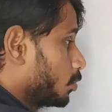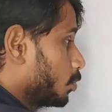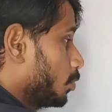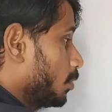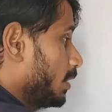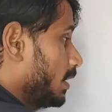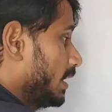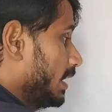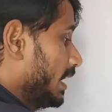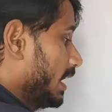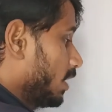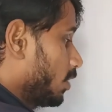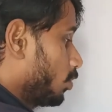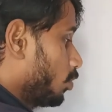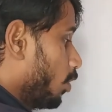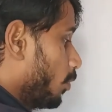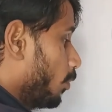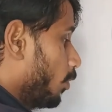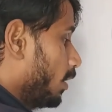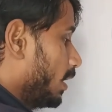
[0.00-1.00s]
तो एक
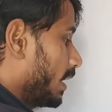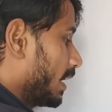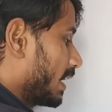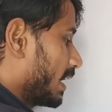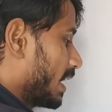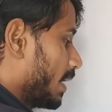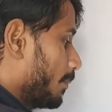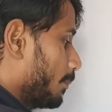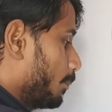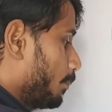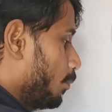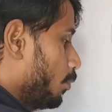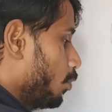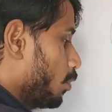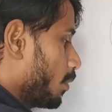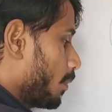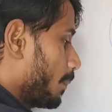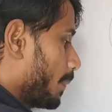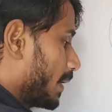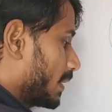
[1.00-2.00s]
को बोलेंगे हम
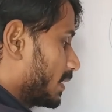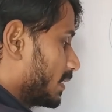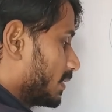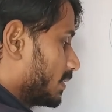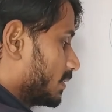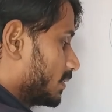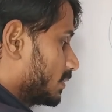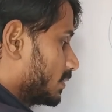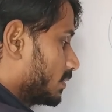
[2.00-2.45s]
पूर्व पद